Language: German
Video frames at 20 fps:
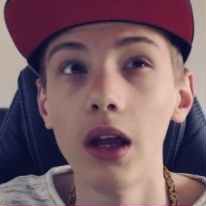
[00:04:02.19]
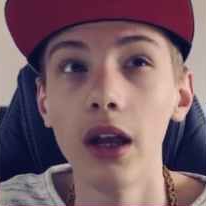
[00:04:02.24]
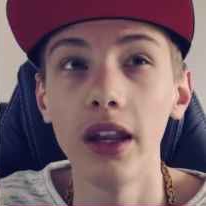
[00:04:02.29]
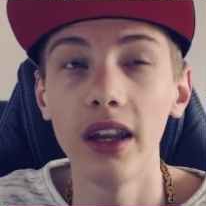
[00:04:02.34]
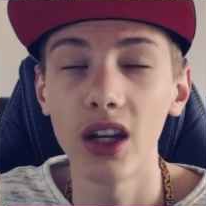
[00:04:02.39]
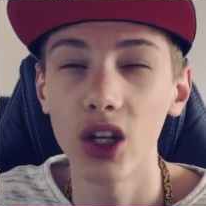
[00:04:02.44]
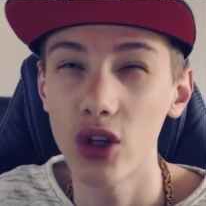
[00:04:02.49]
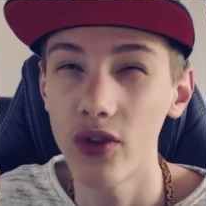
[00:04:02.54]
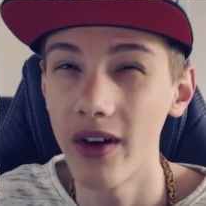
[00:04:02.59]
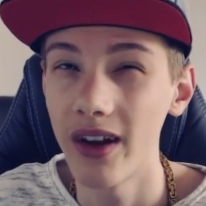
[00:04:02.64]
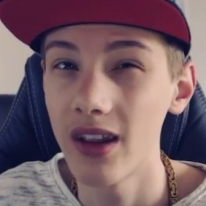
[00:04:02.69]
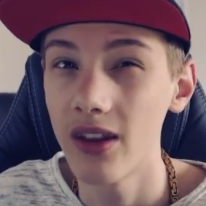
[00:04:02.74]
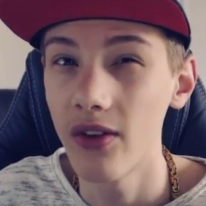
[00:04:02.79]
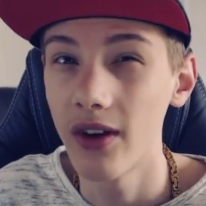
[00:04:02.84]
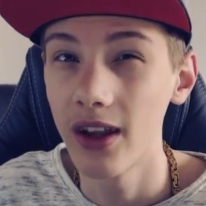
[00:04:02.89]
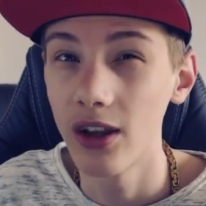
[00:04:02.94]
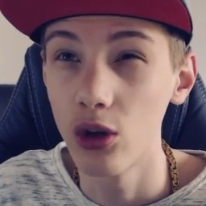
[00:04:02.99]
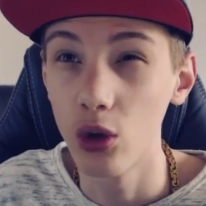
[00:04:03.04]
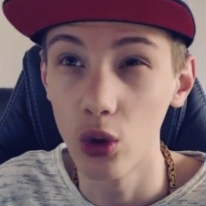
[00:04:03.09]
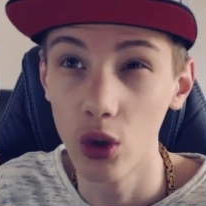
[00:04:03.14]
In der Schweiz
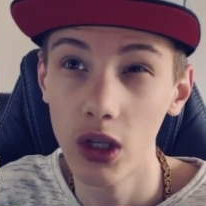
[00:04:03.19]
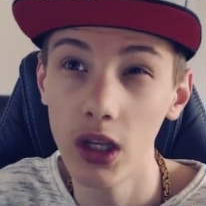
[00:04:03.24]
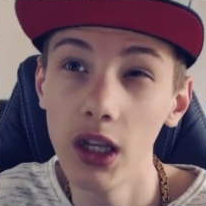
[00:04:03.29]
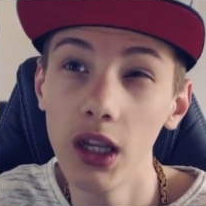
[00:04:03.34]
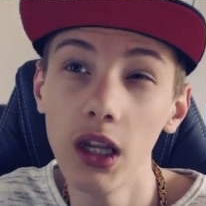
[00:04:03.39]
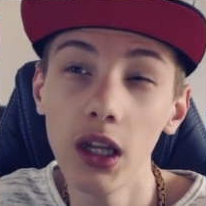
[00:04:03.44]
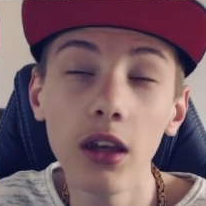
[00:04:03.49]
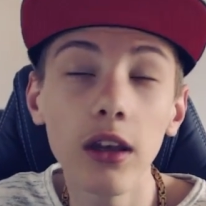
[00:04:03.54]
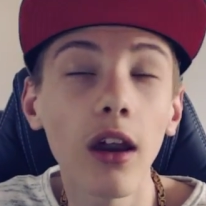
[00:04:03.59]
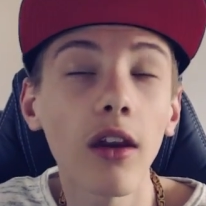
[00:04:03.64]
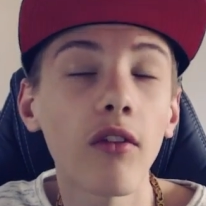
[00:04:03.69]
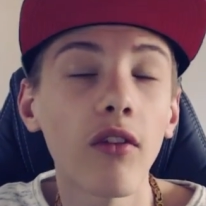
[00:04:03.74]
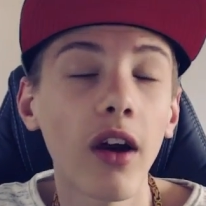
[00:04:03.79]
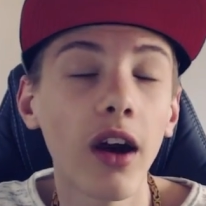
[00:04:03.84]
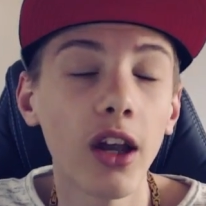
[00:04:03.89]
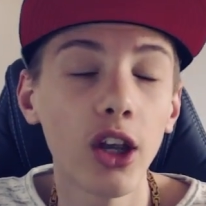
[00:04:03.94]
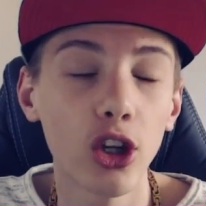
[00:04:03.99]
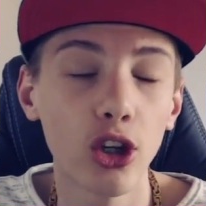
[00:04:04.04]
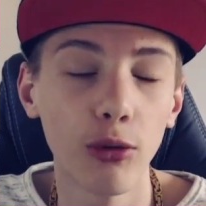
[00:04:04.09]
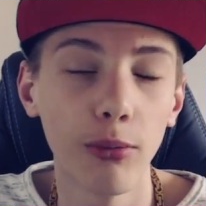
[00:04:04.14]
war ich noch nie, dann
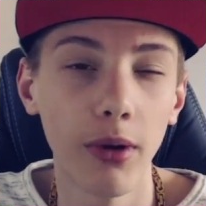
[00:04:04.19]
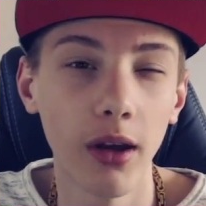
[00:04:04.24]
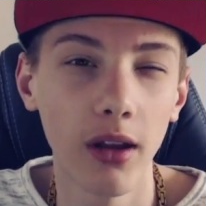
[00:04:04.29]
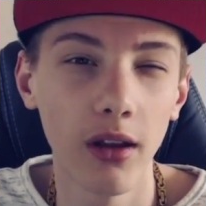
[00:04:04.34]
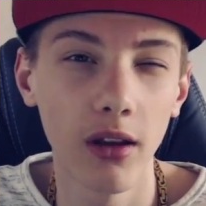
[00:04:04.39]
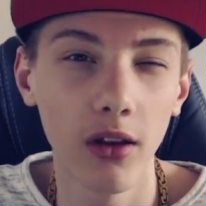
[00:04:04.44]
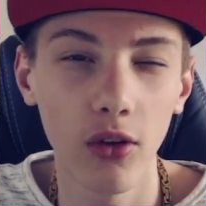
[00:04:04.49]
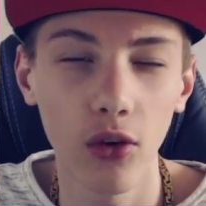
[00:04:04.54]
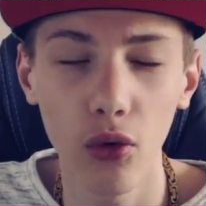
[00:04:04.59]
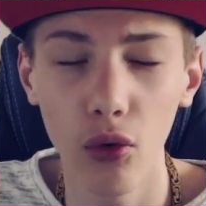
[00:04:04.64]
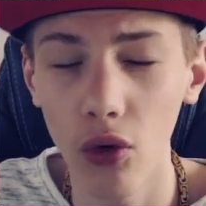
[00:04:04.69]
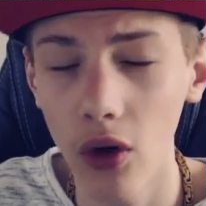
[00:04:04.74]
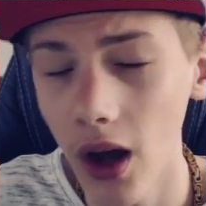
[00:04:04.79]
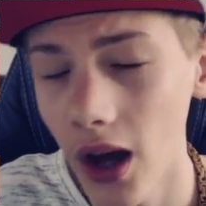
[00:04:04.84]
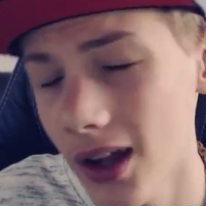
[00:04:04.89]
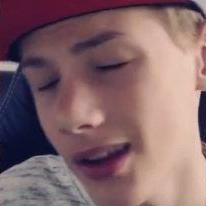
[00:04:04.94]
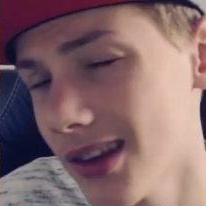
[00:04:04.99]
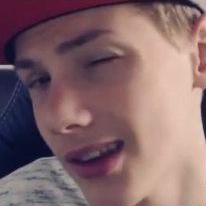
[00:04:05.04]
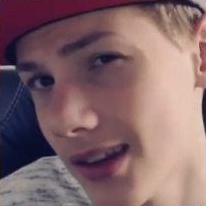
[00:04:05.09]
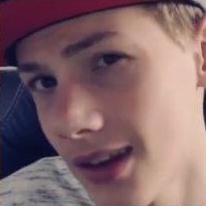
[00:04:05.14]
war ich schon mal in
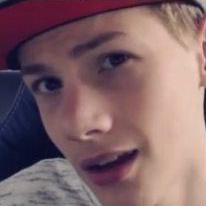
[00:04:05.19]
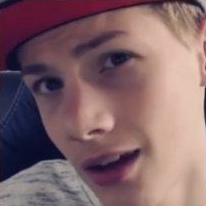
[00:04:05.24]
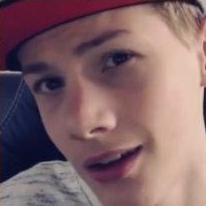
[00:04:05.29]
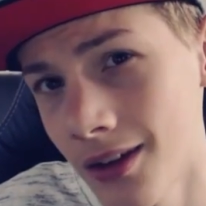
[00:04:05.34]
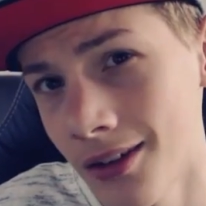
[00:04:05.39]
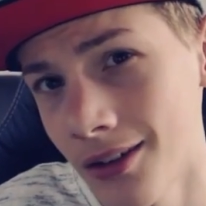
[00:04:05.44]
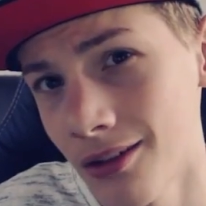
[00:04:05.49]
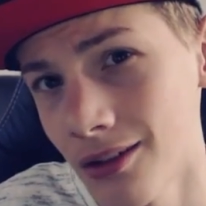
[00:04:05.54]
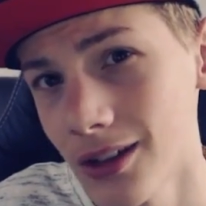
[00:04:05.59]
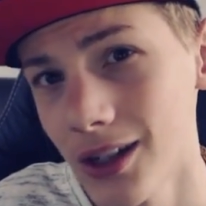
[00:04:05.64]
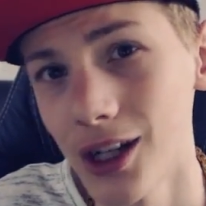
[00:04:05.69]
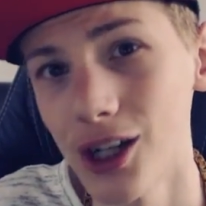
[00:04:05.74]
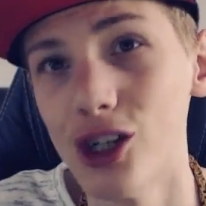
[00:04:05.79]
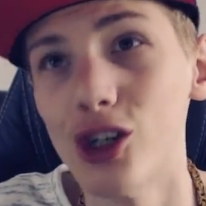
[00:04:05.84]
Kroatien